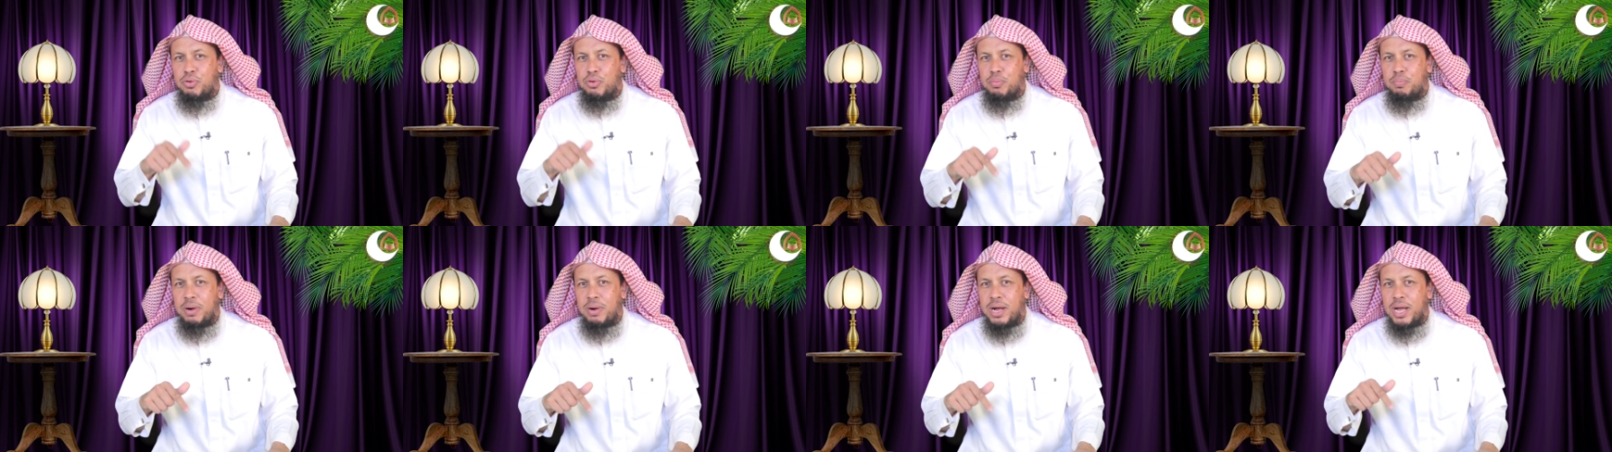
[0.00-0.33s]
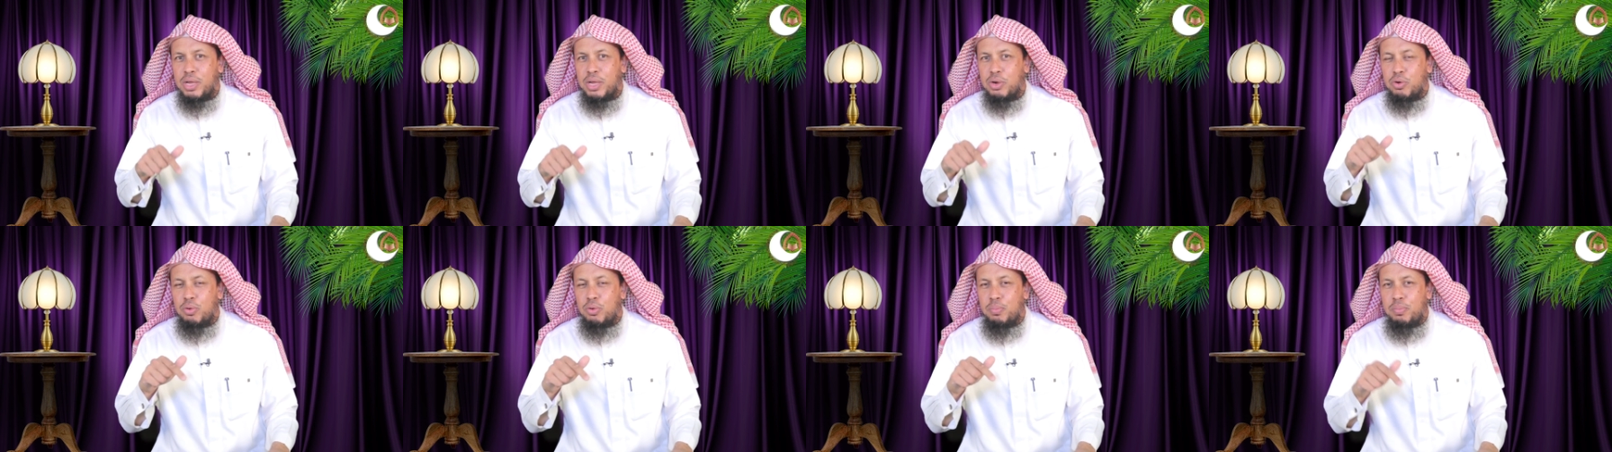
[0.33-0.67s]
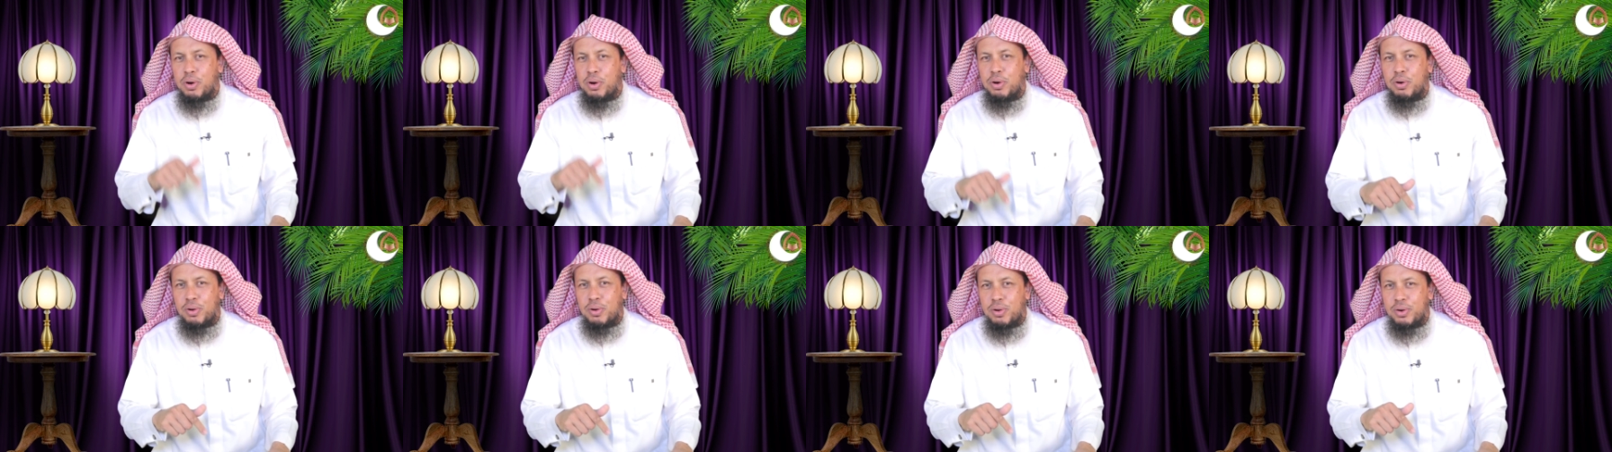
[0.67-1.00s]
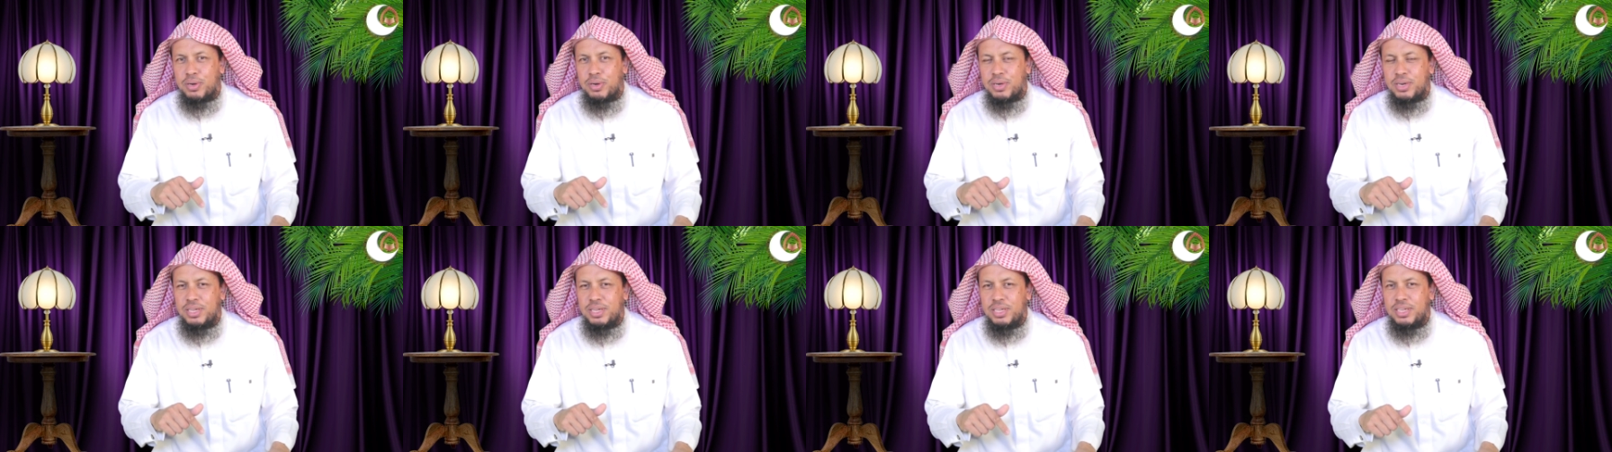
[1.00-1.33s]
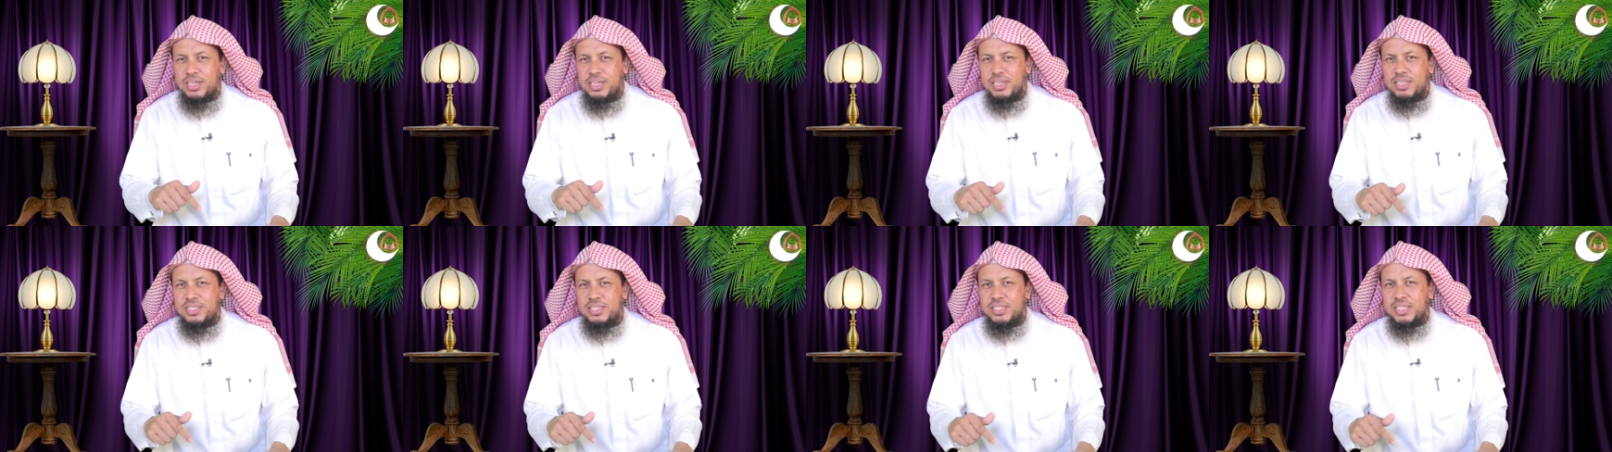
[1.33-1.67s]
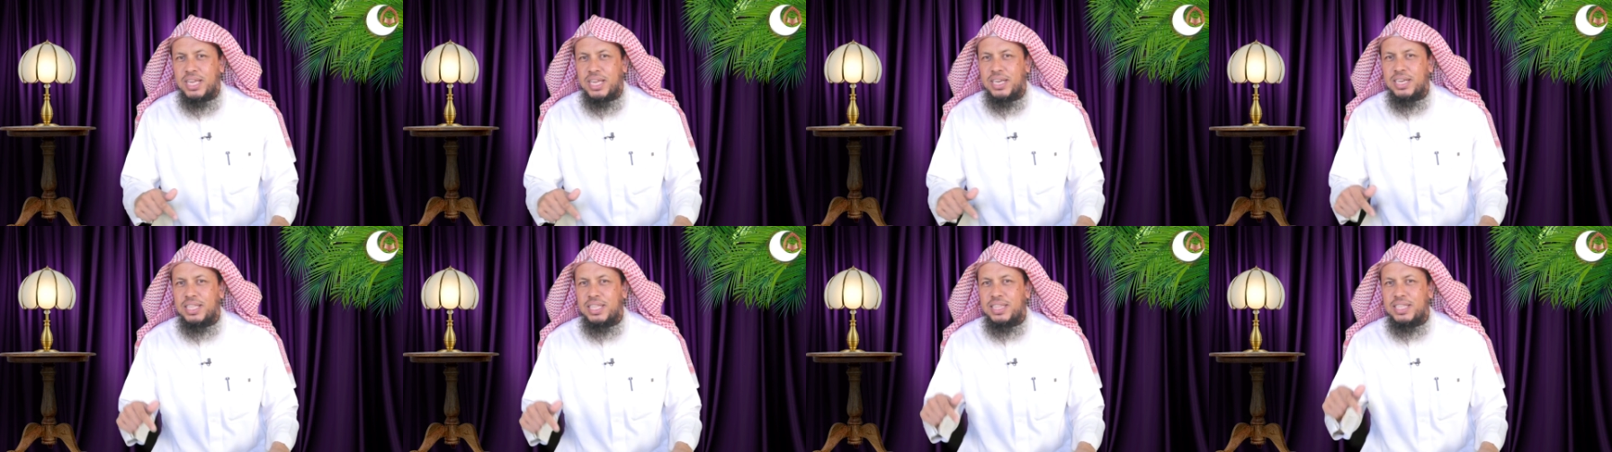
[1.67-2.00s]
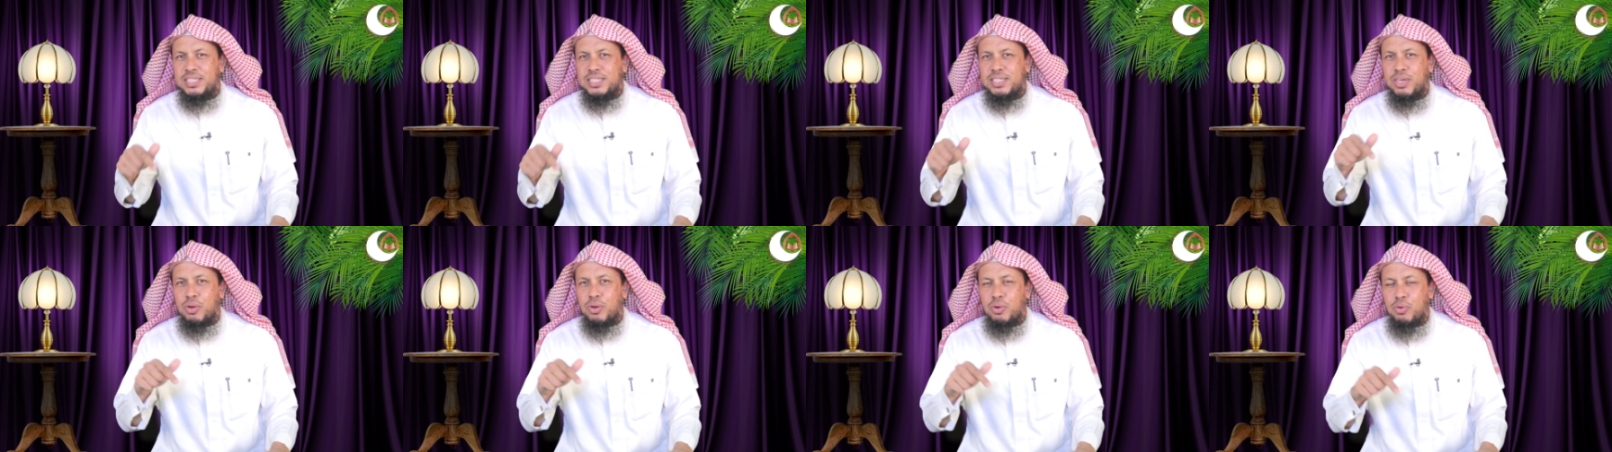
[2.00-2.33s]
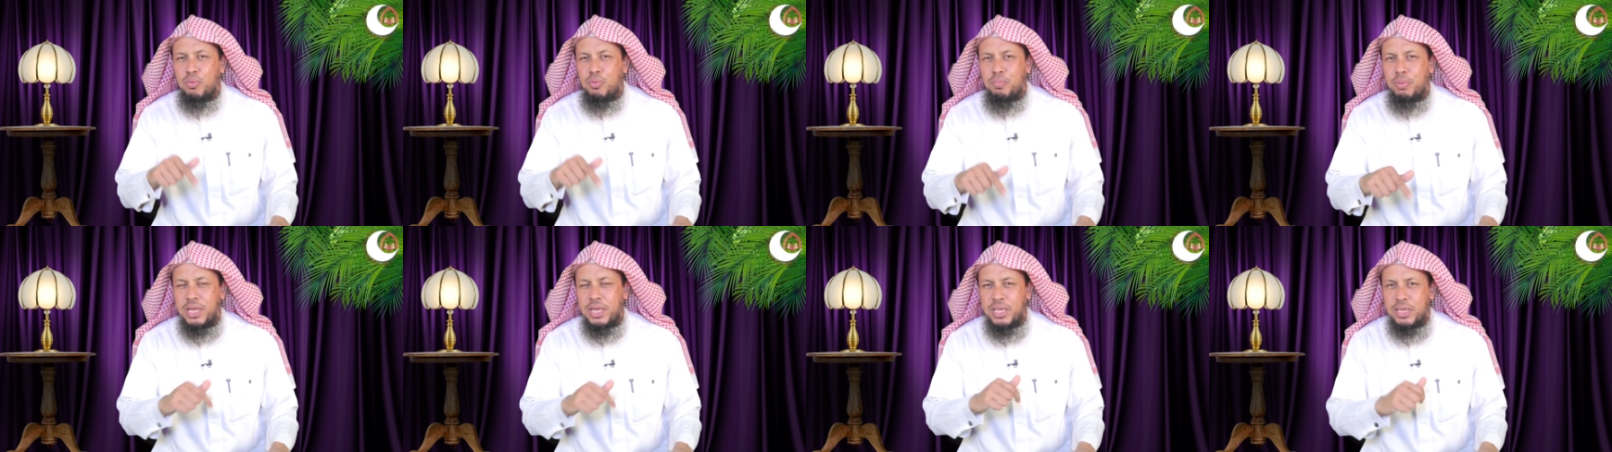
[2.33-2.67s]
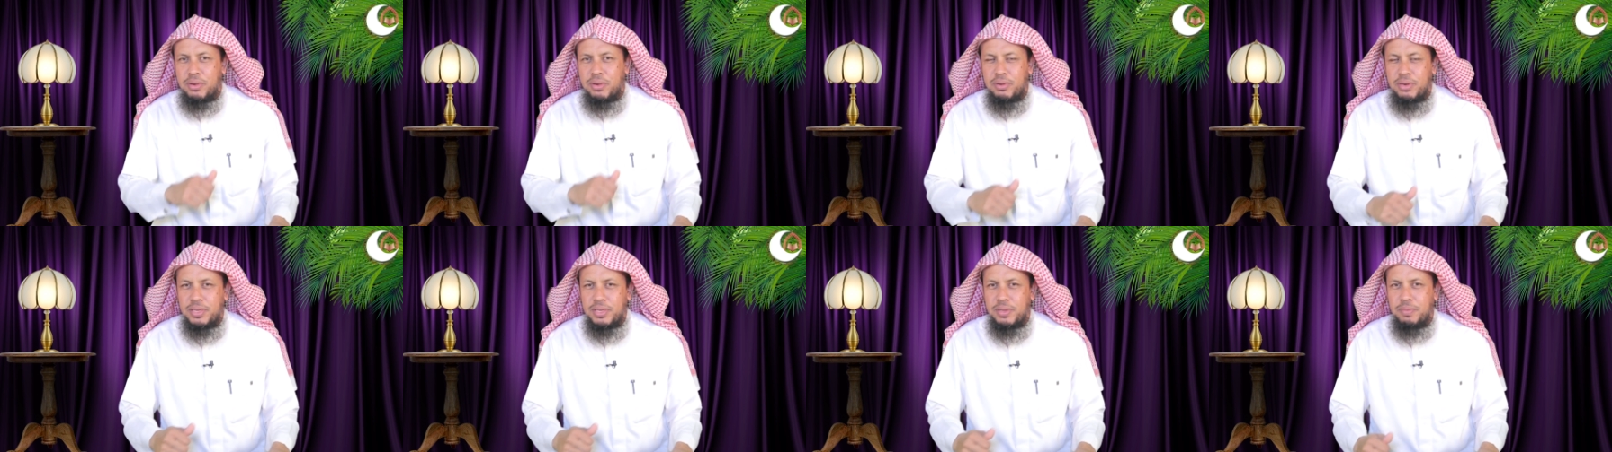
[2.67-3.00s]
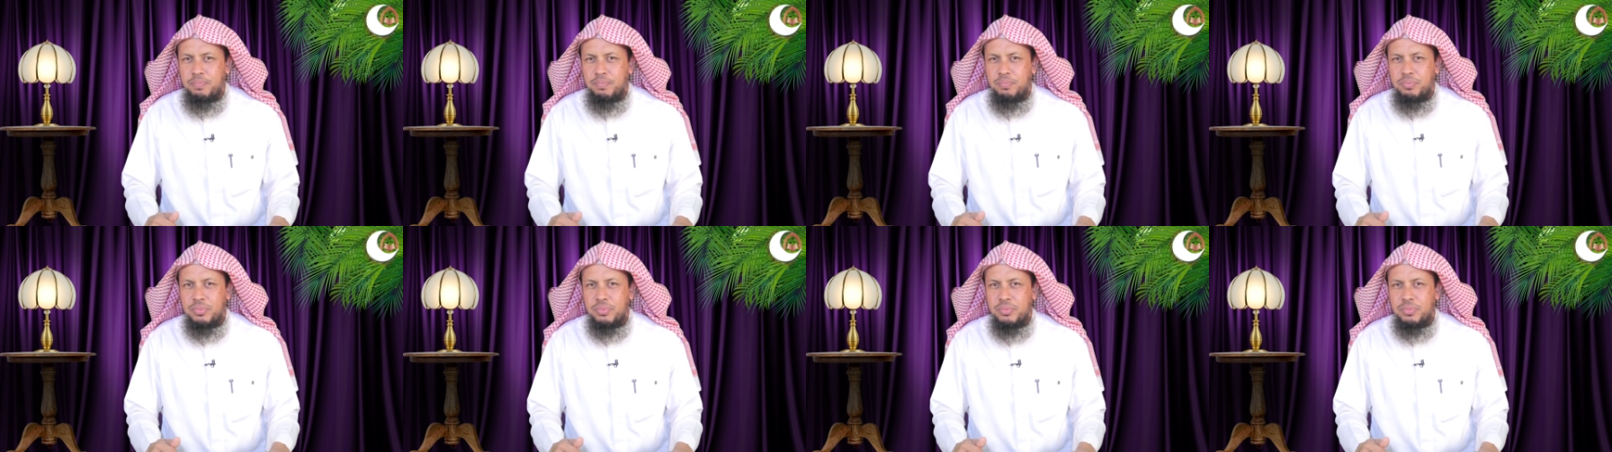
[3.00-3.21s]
উপায় উপকরণ জান্নাতে যাওয়ার উপায় এগুলি